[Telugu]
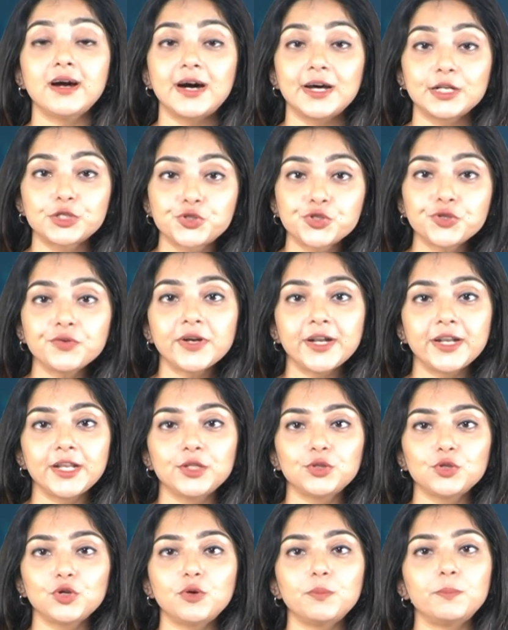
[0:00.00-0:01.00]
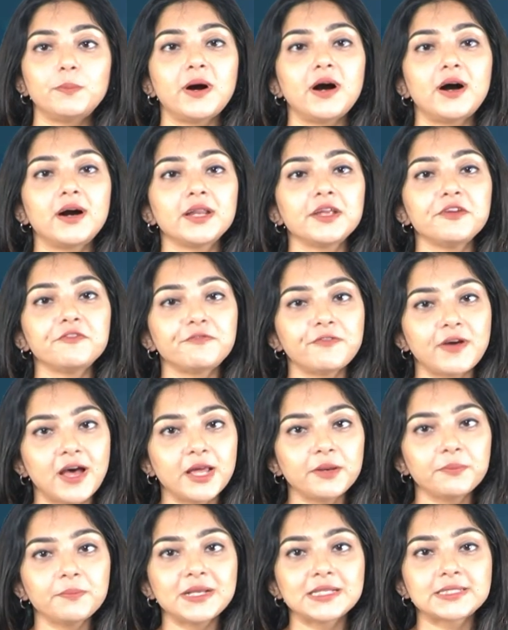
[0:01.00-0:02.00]
అర్జున్ రెడ్డితో భారీ
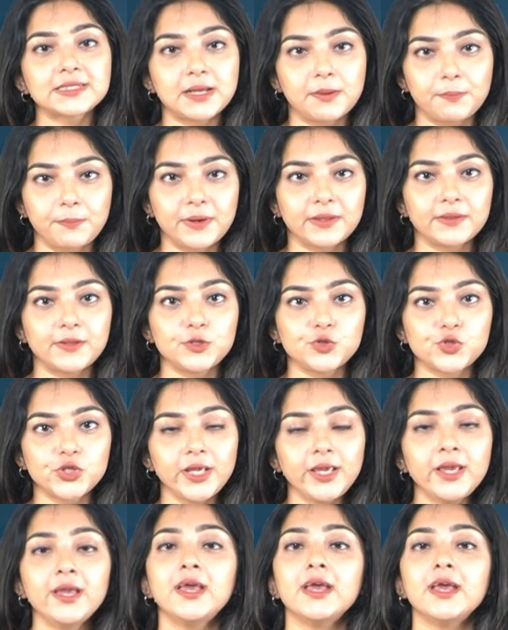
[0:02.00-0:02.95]
ఫ్యాన్ బేస్ సంపాదించి